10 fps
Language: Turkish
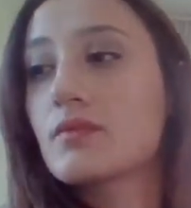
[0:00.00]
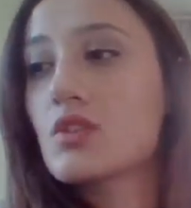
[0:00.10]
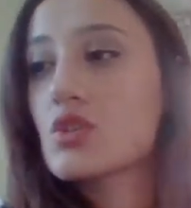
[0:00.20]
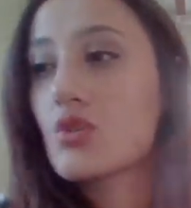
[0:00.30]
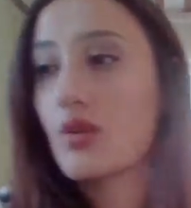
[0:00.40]

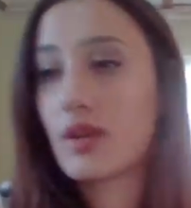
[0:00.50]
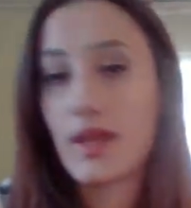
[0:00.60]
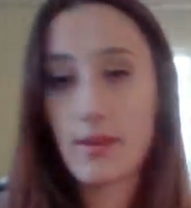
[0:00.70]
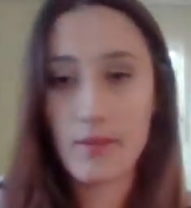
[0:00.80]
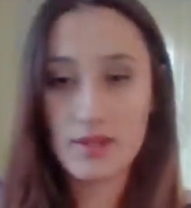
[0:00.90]
Şöyle
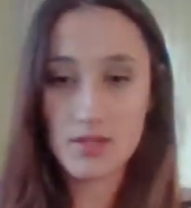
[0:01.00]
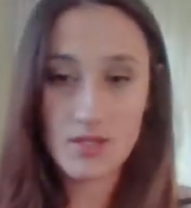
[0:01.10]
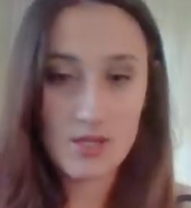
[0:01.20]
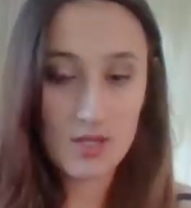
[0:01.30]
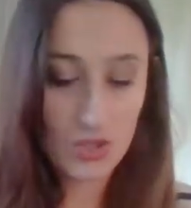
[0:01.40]
hemen
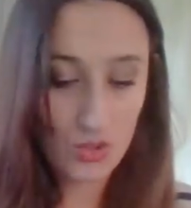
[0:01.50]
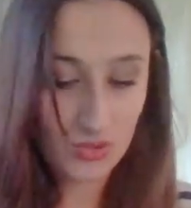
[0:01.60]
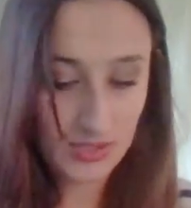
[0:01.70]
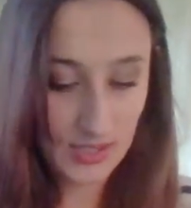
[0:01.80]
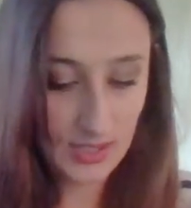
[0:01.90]

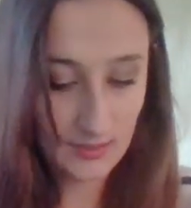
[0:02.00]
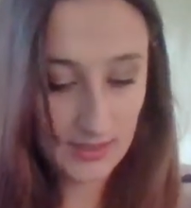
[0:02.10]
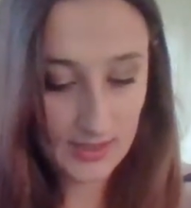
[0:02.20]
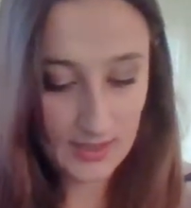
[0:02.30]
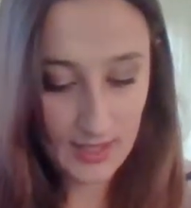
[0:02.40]
göstereyim
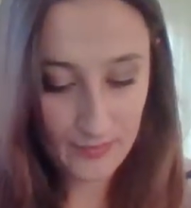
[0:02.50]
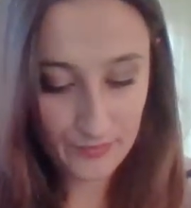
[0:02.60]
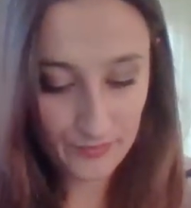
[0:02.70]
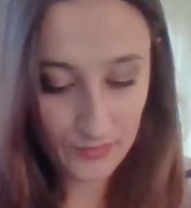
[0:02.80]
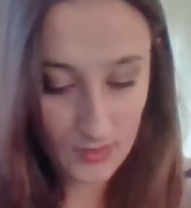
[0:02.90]
size.
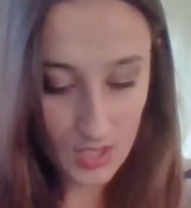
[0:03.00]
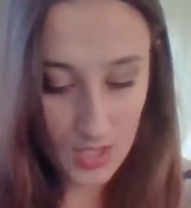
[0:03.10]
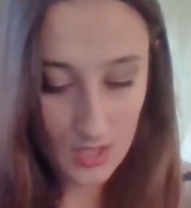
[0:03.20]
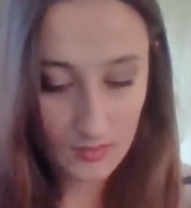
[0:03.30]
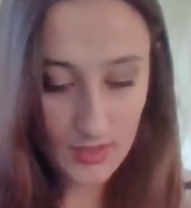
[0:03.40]

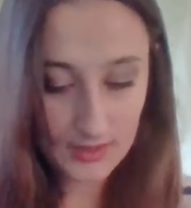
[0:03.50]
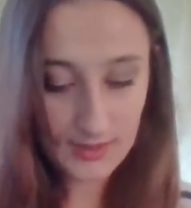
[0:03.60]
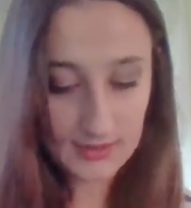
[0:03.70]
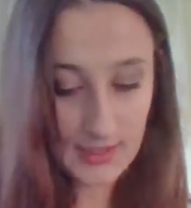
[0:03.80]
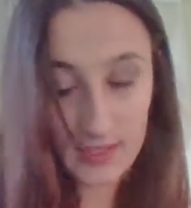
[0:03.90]
Mandal
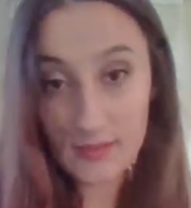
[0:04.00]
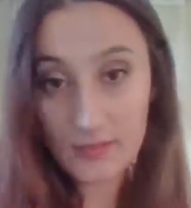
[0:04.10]
derken